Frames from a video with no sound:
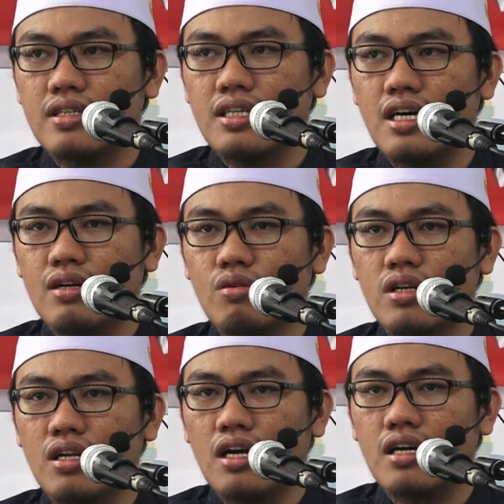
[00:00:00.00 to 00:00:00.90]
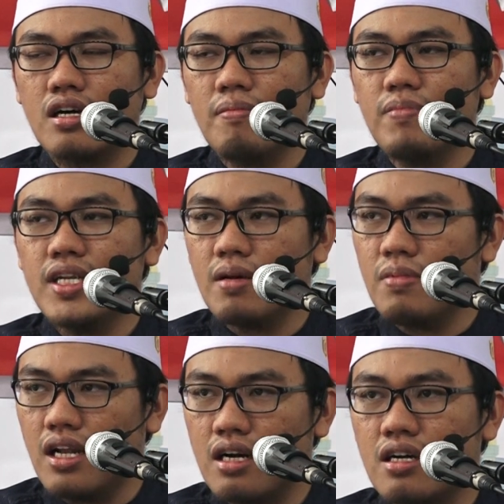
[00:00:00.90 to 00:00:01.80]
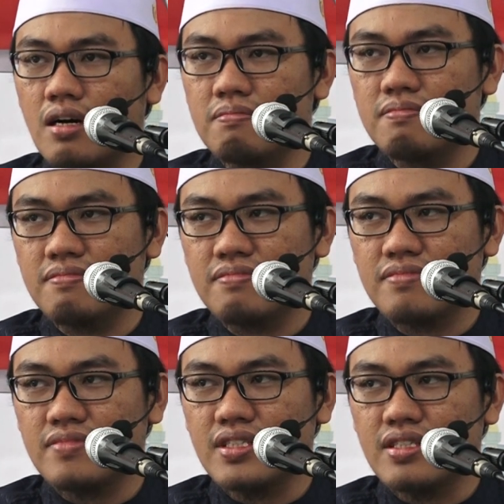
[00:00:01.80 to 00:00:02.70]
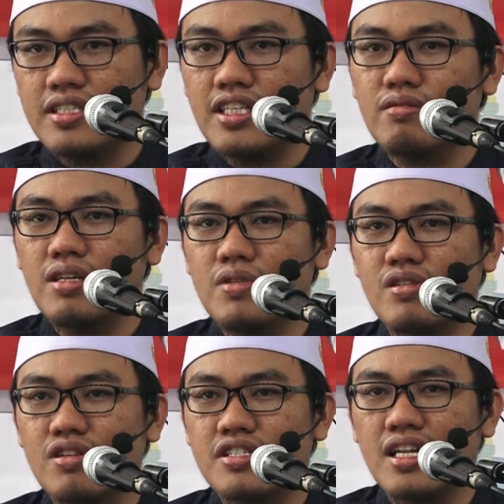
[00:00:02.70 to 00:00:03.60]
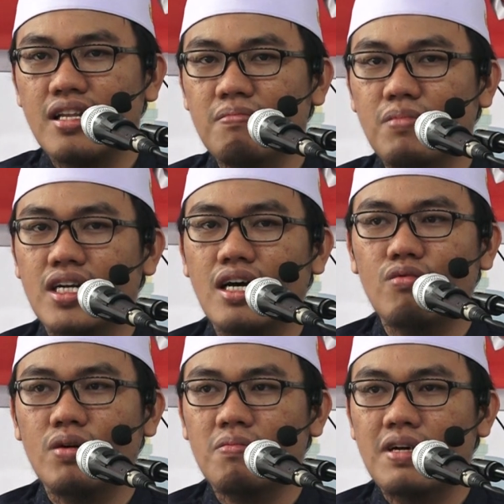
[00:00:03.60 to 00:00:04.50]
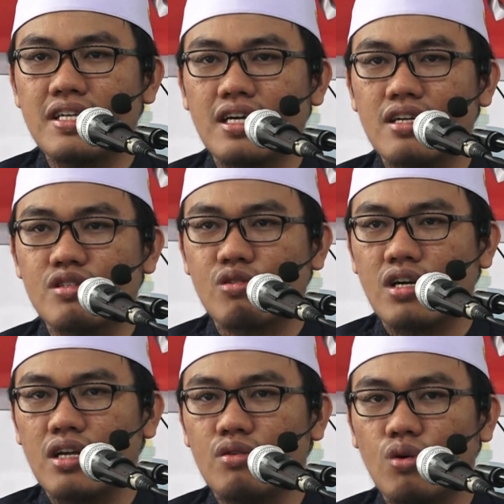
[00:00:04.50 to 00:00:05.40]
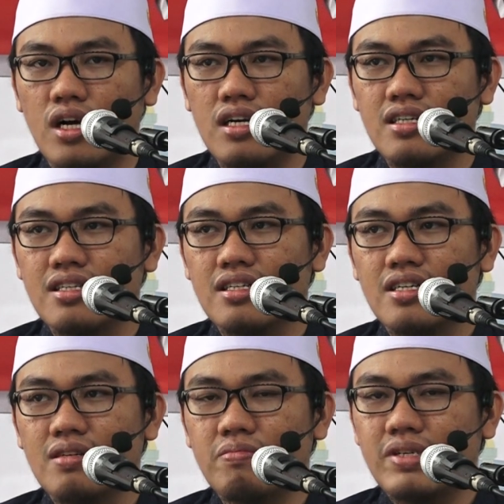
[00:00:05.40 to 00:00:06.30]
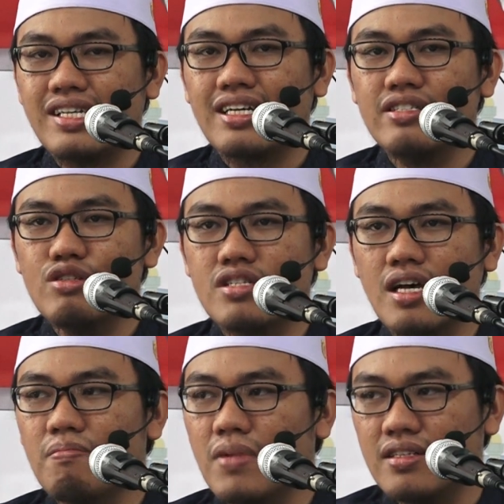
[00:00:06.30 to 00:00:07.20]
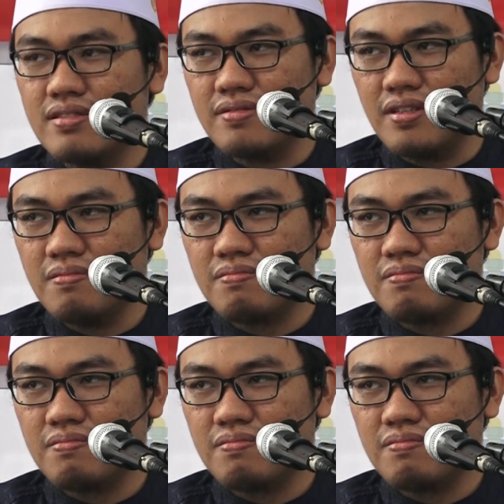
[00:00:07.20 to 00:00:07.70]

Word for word: Darul Arqam bin Abil Arqam. Di situ Nabi SAW berdakwah membacakan surah Ad-Duha, membacakan Juz Amma. Ya.